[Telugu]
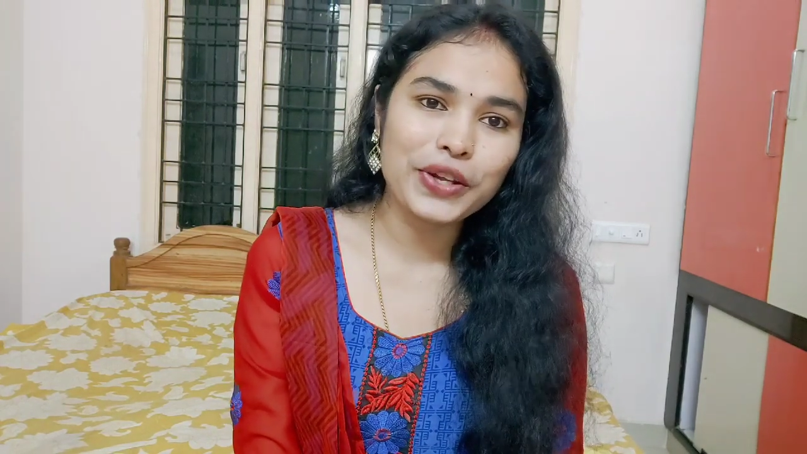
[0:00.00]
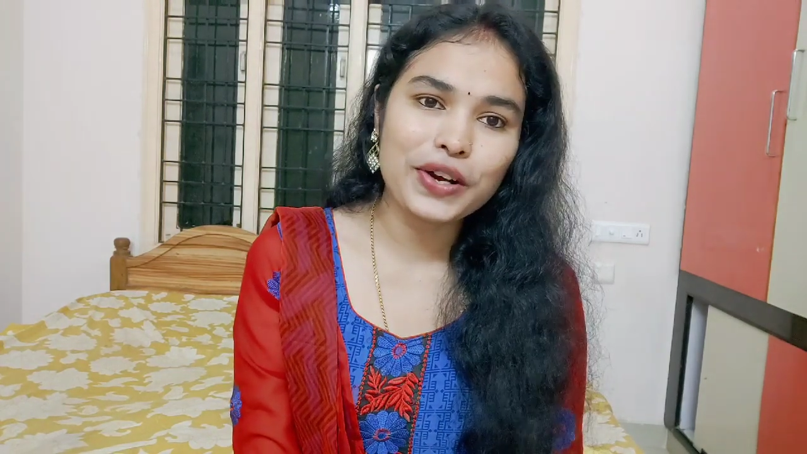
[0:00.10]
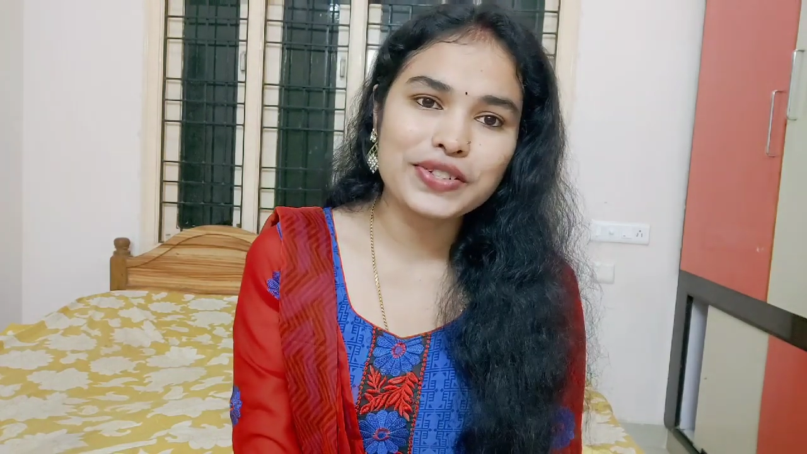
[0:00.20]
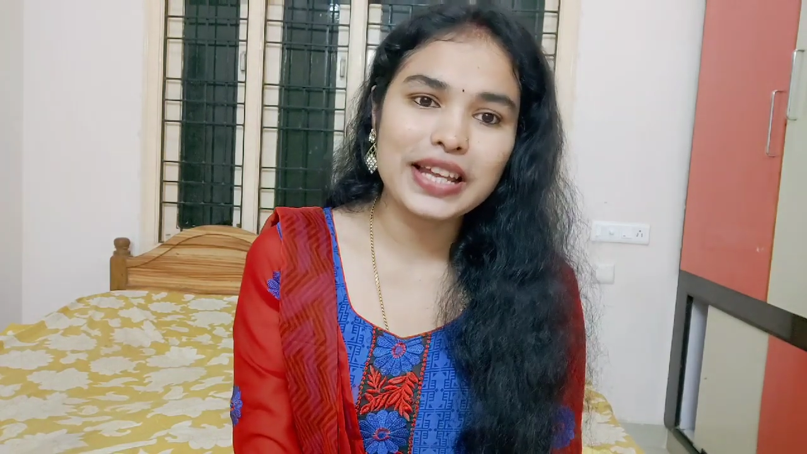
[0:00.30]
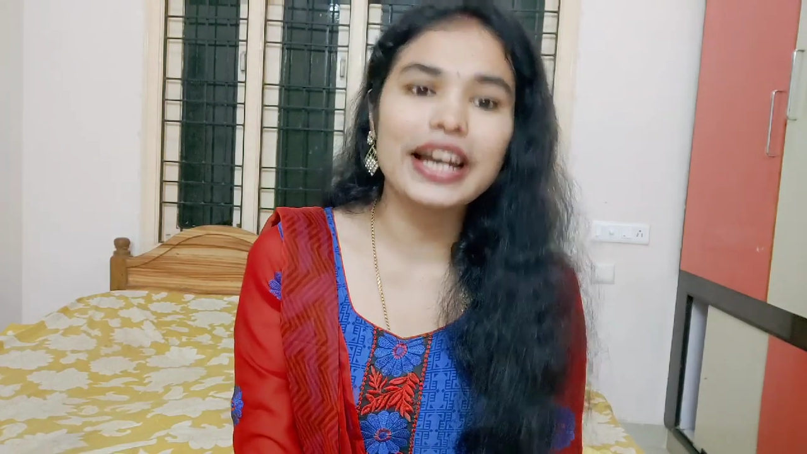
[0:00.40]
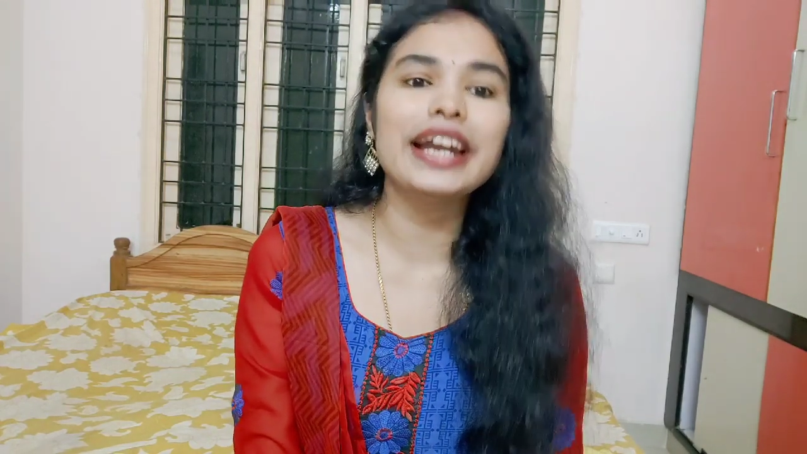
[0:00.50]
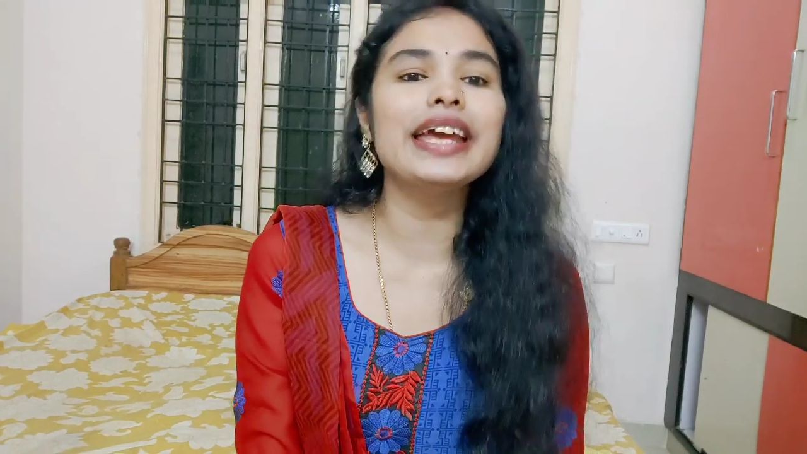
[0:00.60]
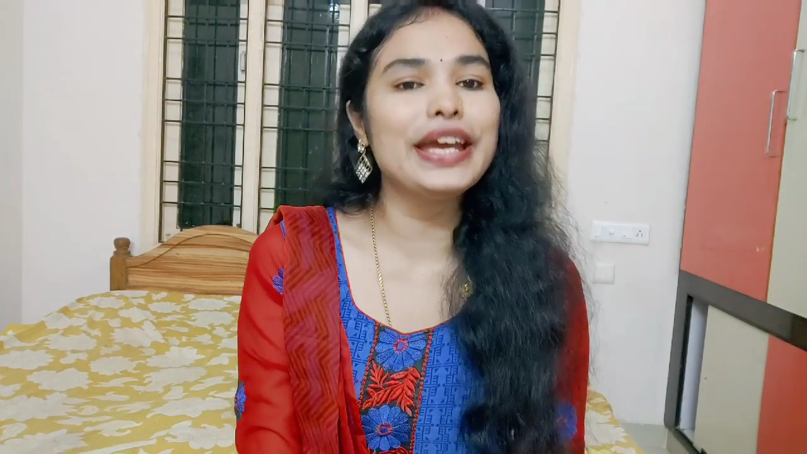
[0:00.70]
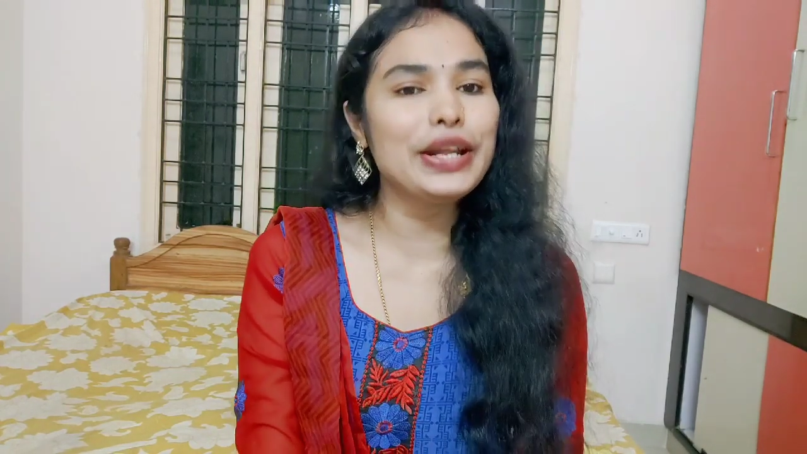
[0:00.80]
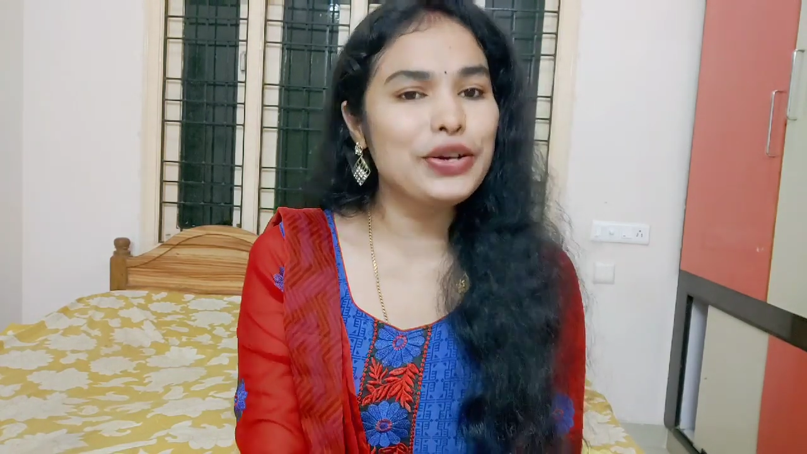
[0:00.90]
ముందుకు
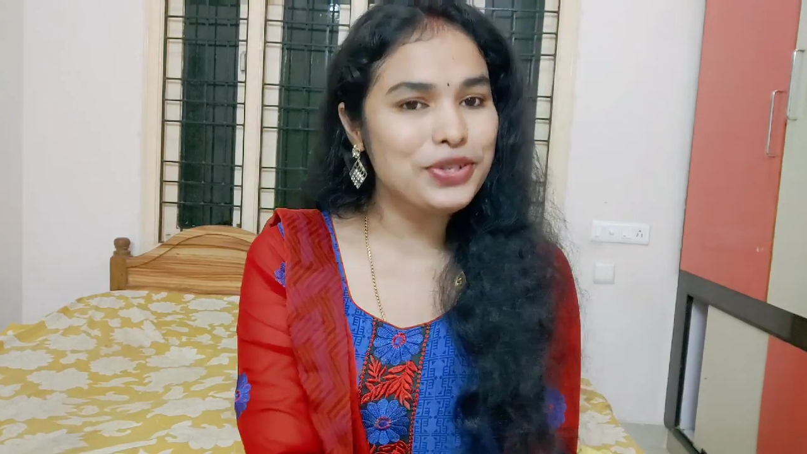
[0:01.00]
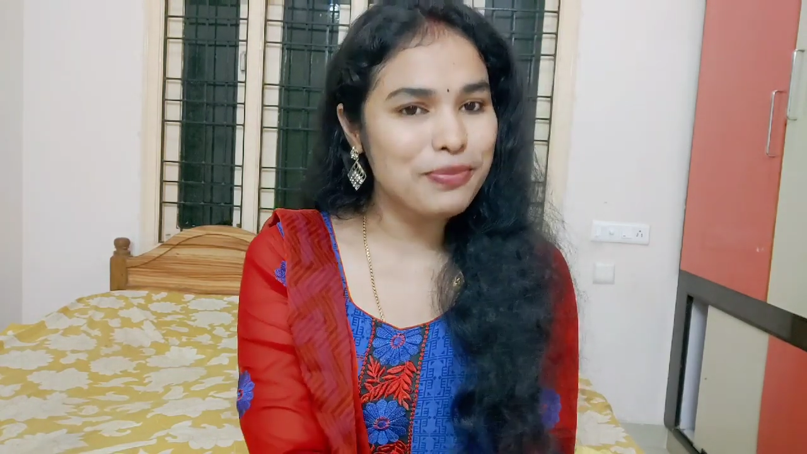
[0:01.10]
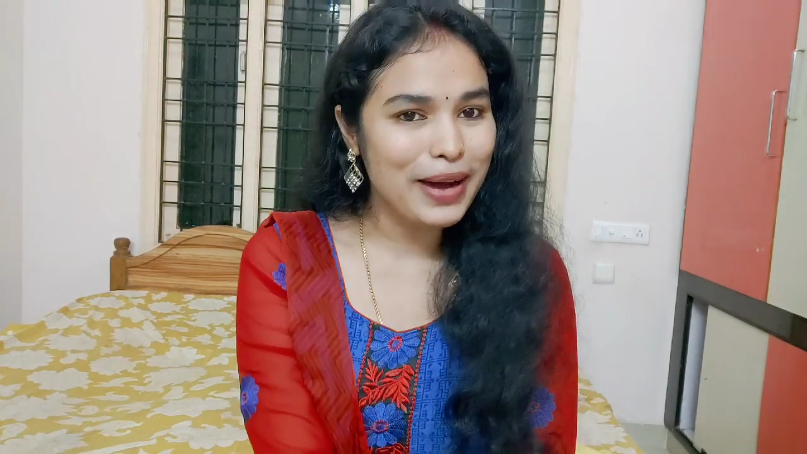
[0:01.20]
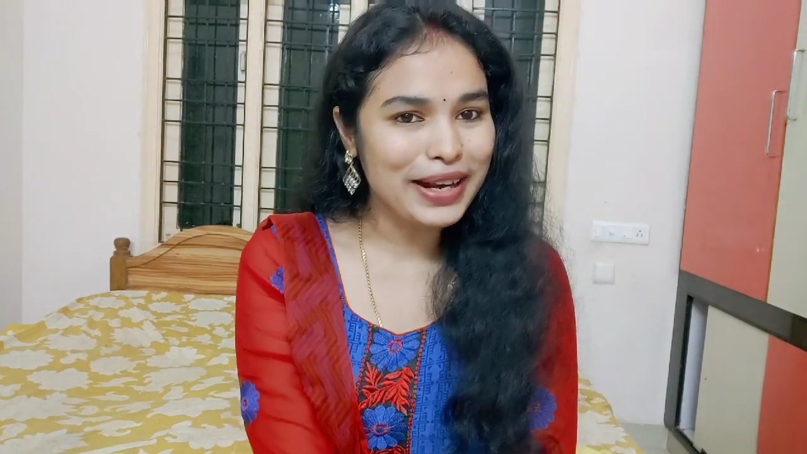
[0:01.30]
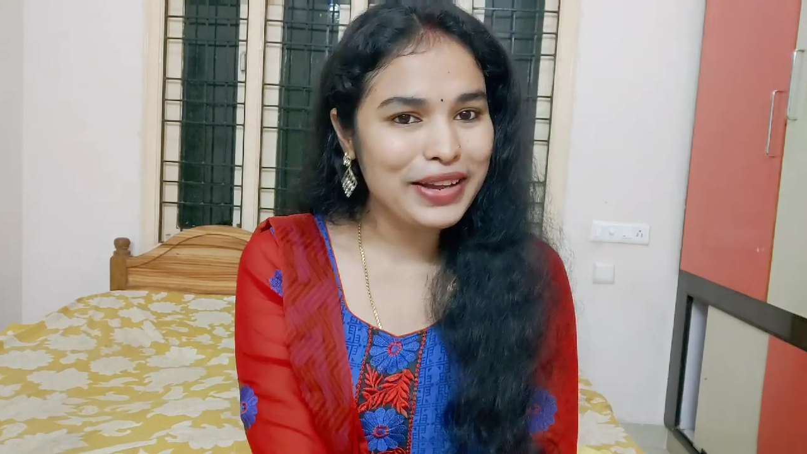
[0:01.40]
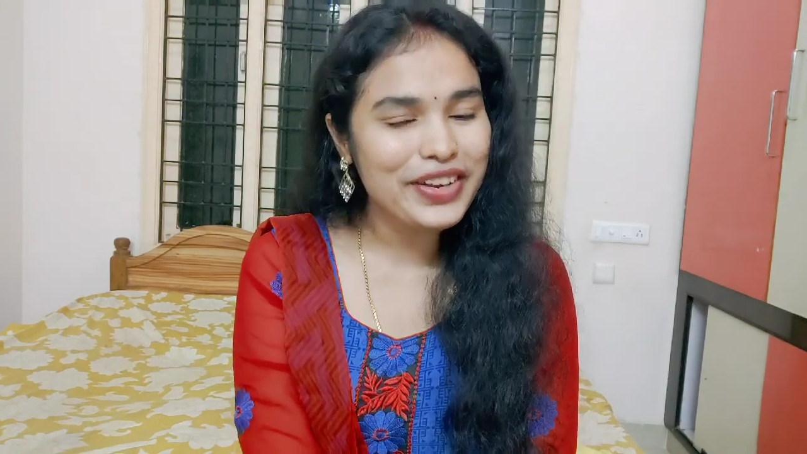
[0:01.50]
వస్తానండి ఈరోజు మన